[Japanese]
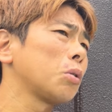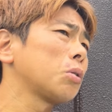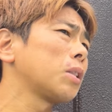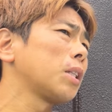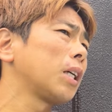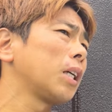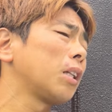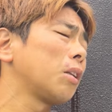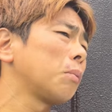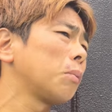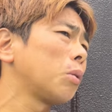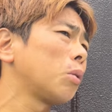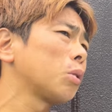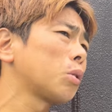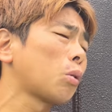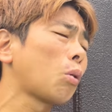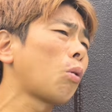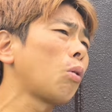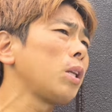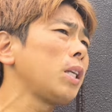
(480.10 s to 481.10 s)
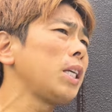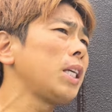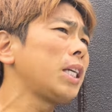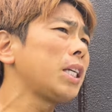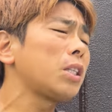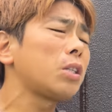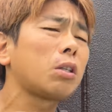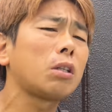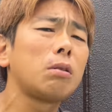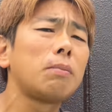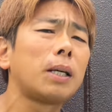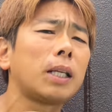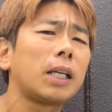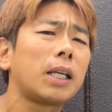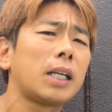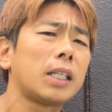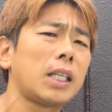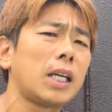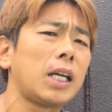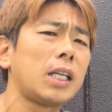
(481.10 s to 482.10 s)
つだけどもそこに行き着くまで
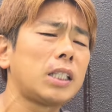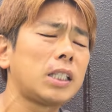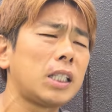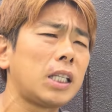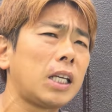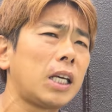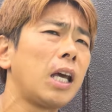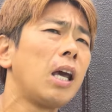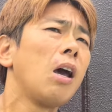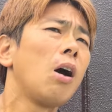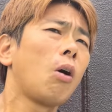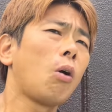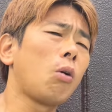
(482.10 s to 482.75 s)
が大事で